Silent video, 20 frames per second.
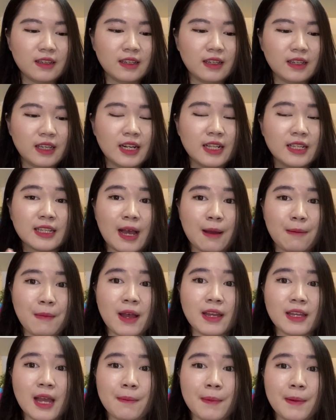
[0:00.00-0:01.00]
ini
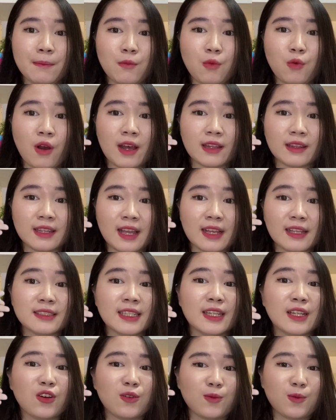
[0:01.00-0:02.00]
sama ya pembuatnya
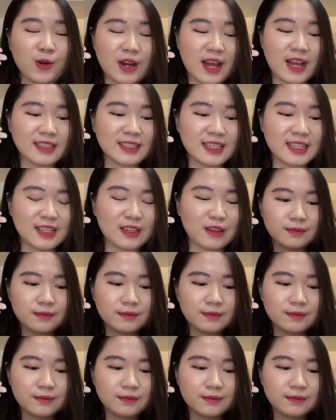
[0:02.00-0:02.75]
si Komodachi.